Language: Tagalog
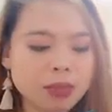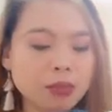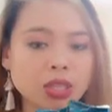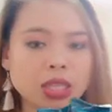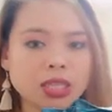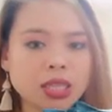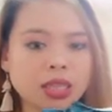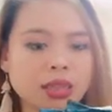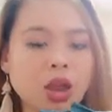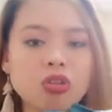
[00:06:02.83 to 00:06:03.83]
but that's it
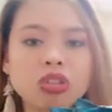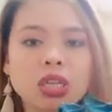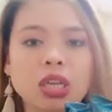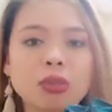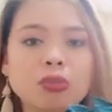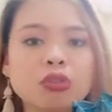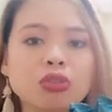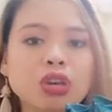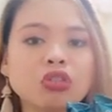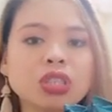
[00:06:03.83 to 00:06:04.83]
ako siya imon
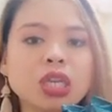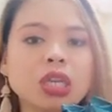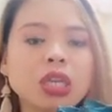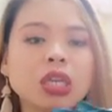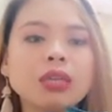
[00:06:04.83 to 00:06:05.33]
ako siya i